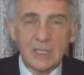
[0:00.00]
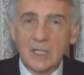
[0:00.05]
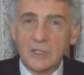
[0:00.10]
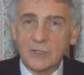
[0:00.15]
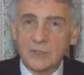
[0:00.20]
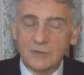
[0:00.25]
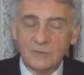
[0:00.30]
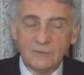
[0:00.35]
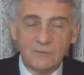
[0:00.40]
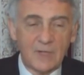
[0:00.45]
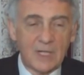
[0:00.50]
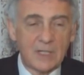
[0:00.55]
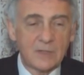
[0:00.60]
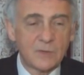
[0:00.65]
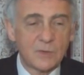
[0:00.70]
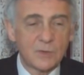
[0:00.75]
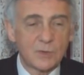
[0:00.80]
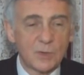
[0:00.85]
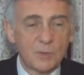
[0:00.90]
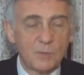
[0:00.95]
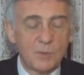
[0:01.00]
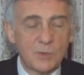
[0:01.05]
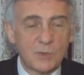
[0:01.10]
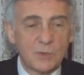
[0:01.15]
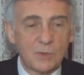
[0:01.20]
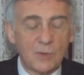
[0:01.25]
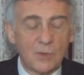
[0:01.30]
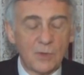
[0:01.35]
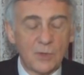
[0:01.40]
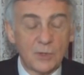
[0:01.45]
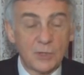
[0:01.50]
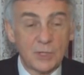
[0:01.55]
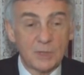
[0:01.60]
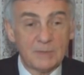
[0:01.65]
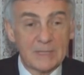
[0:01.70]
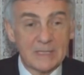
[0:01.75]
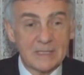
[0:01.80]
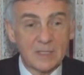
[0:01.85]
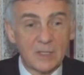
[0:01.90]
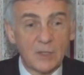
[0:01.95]
także w walcu z opusu
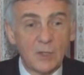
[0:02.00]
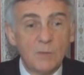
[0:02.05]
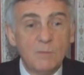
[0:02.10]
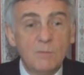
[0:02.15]
18.